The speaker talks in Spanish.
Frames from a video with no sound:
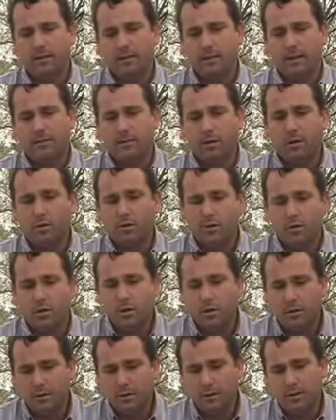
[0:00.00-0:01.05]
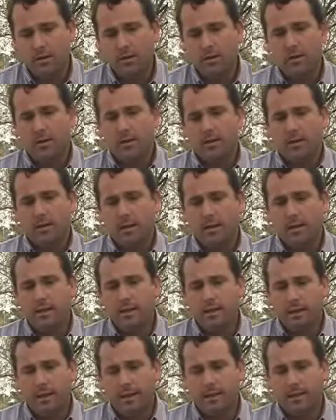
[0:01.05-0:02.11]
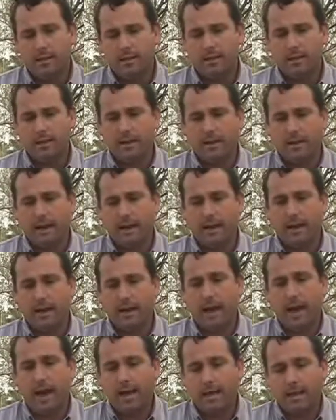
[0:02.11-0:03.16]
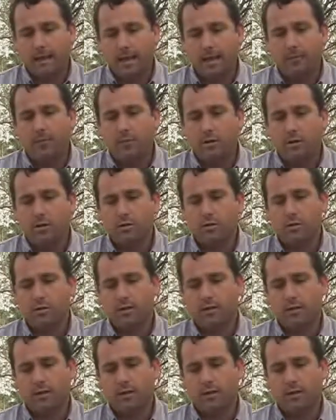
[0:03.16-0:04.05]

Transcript: de producción y este, hay tambos,